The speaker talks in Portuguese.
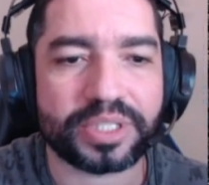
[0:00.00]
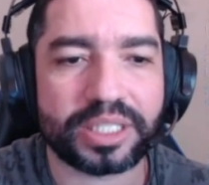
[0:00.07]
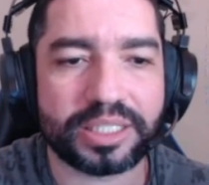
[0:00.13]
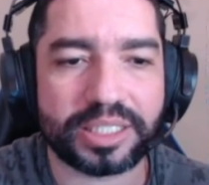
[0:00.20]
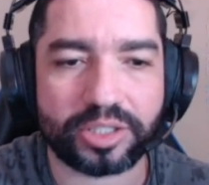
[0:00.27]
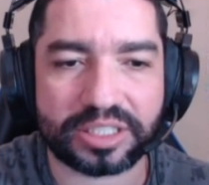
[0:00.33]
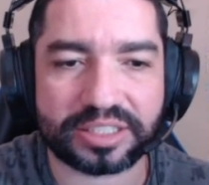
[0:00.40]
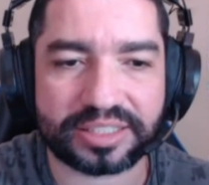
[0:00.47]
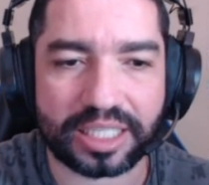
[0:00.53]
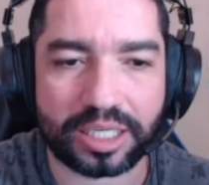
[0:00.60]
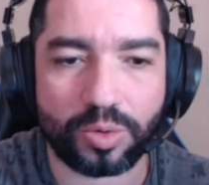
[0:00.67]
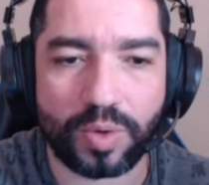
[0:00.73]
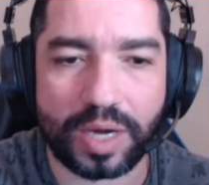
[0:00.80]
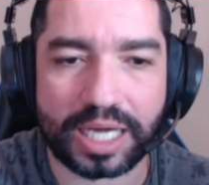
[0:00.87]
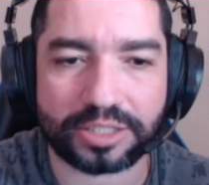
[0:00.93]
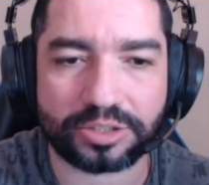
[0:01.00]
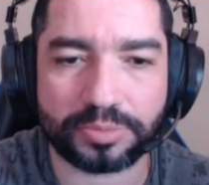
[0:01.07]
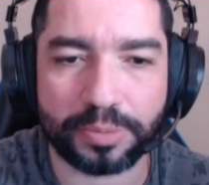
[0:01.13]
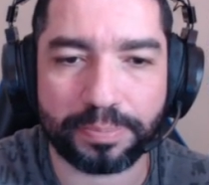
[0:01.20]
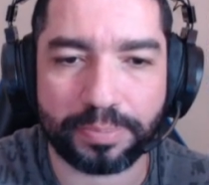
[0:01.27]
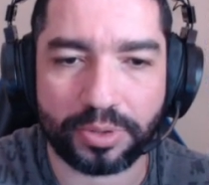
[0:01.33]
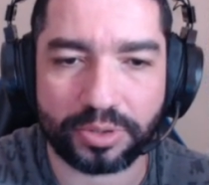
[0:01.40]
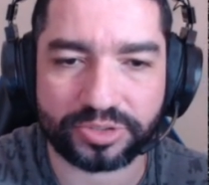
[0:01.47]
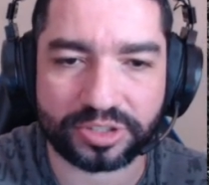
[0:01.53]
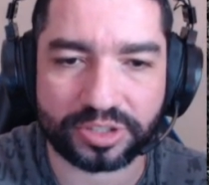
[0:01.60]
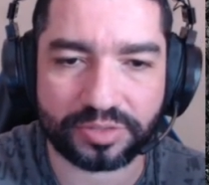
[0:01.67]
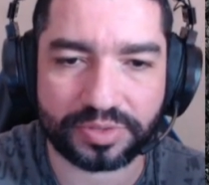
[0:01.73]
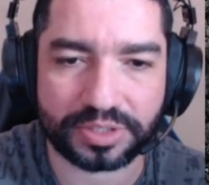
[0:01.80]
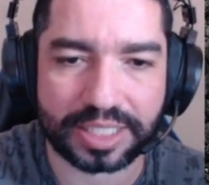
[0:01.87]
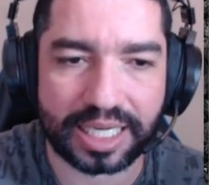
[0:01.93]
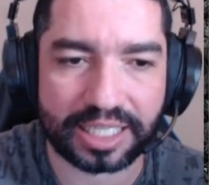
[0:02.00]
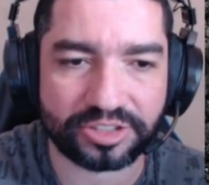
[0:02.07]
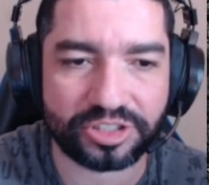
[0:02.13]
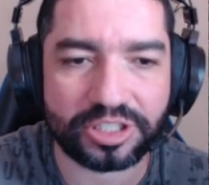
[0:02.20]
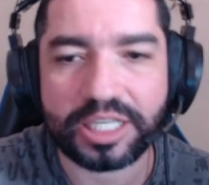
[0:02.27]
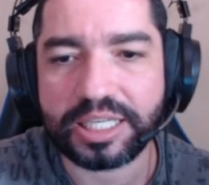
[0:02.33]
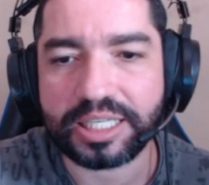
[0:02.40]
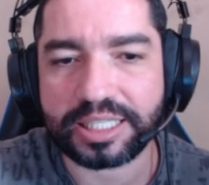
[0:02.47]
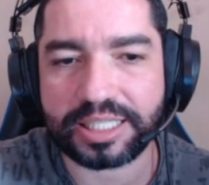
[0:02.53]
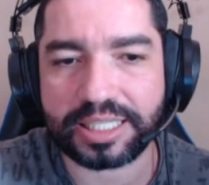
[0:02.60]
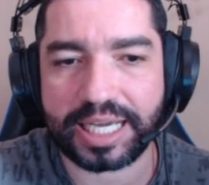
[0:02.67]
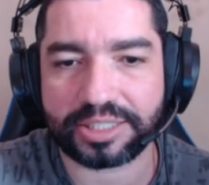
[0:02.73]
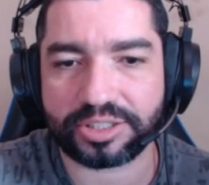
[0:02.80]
e alcançar 4 mil pontos de atividade, que é as